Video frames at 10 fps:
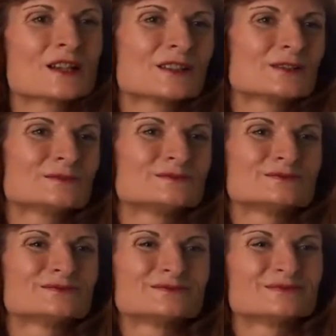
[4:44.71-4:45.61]

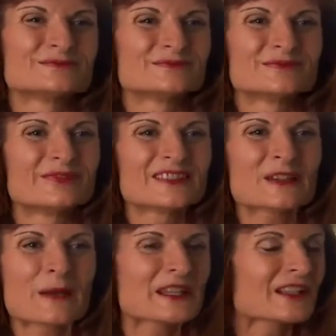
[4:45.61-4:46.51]
ähm, was habe